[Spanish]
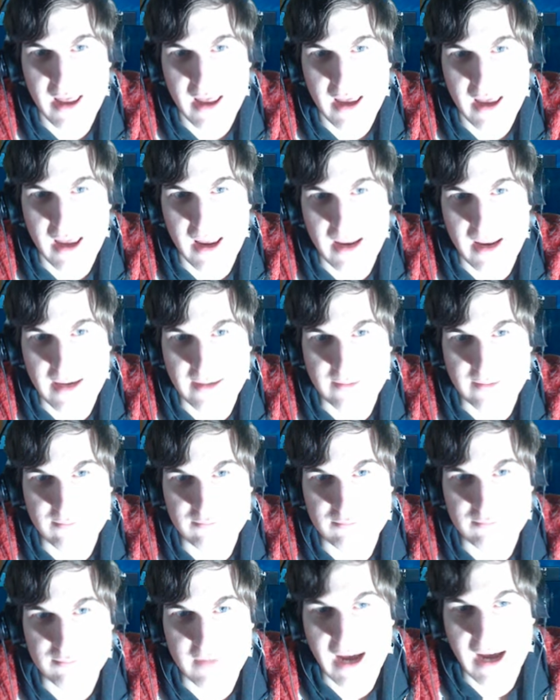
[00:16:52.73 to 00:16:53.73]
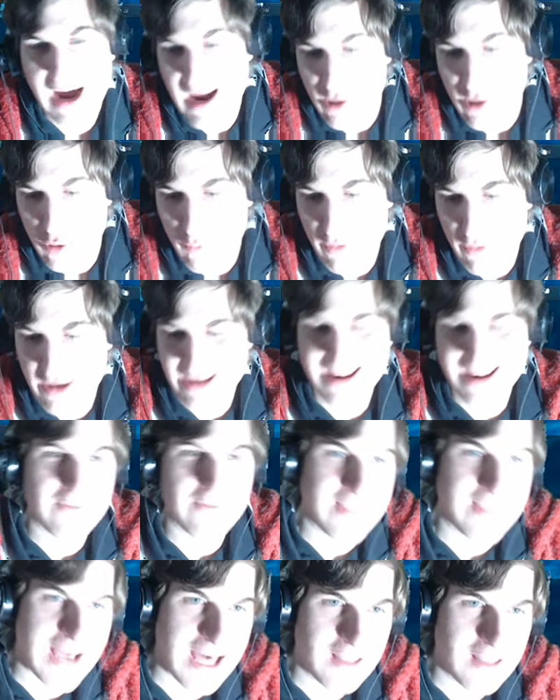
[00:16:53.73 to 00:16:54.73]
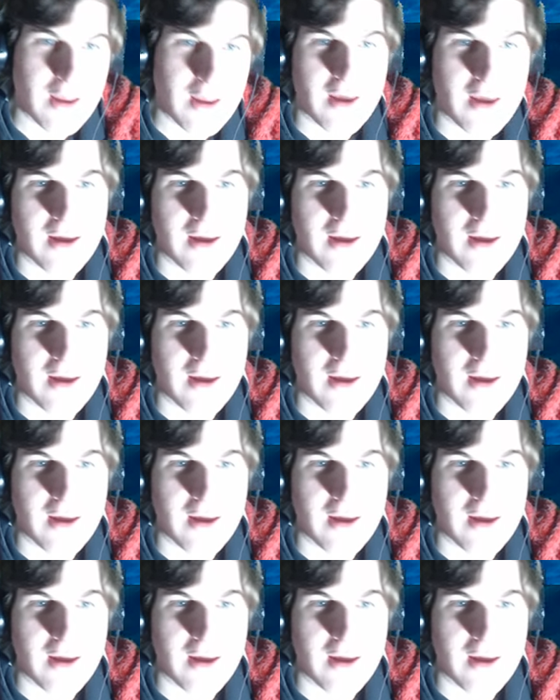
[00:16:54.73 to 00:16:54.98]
en, Halloween y Navidad.